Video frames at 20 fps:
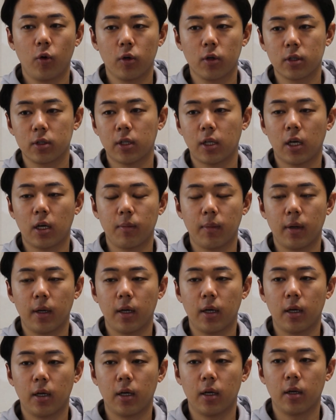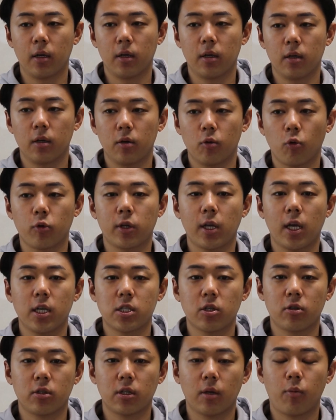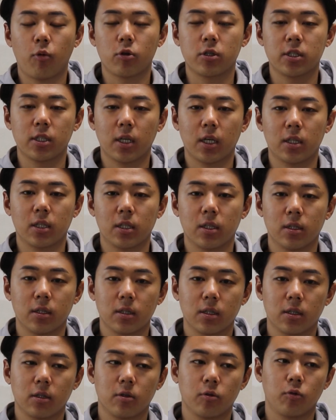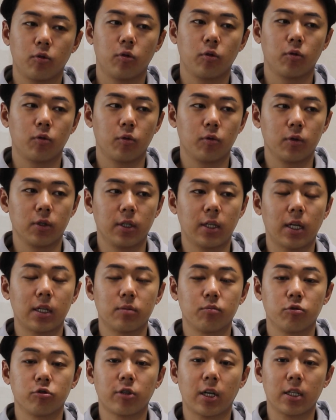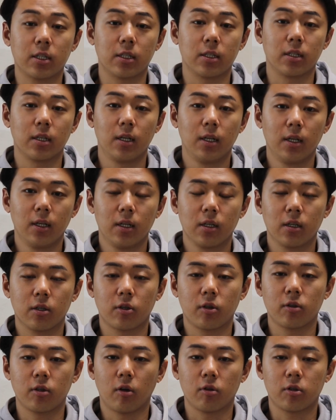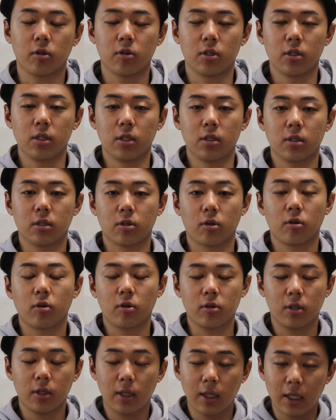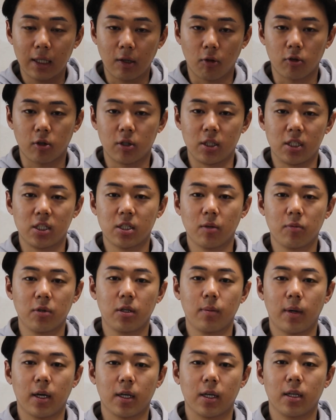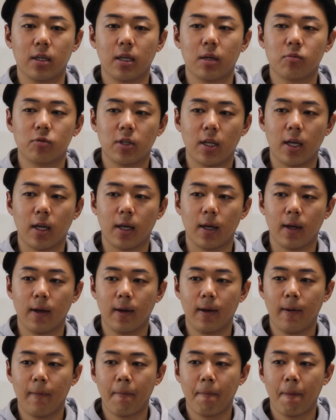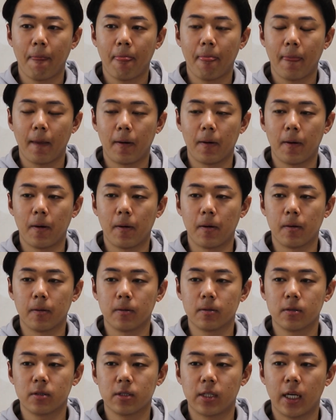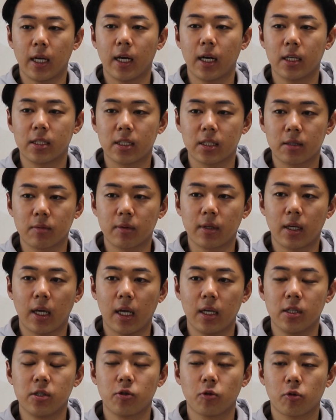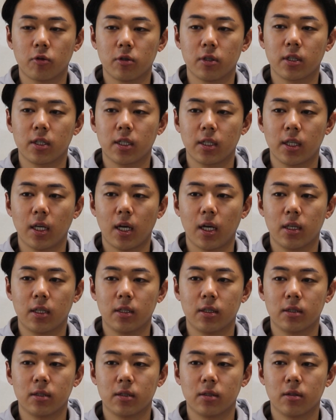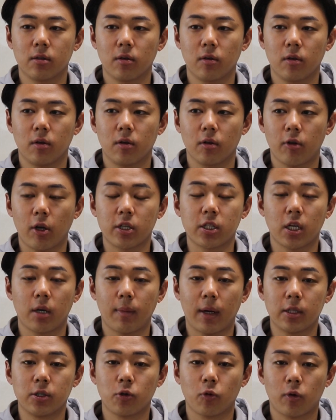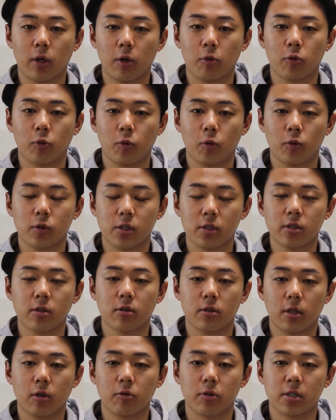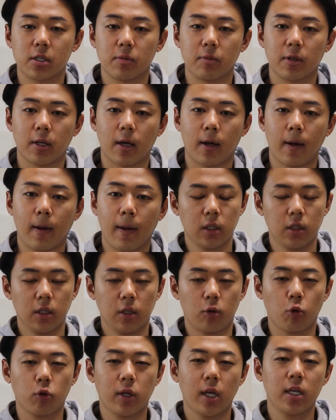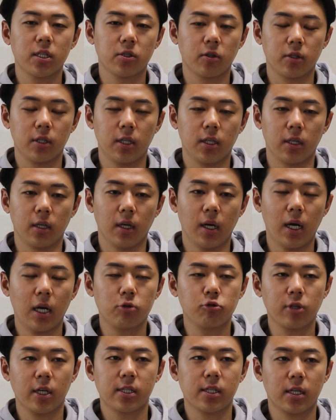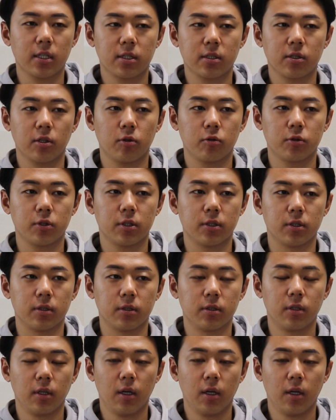그 다음에 로테이션이나 복지 같은 그리고 일하는 문화들 그런 어떤 그런 것들에 대한 어떤 이점들이 많기 때문에 어 제가 지금 개인적으로 느끼기에는 굉장히 만족을 하고 승선을 하고 있습니다. 이 로테이션이 한국 회사 같은 경우는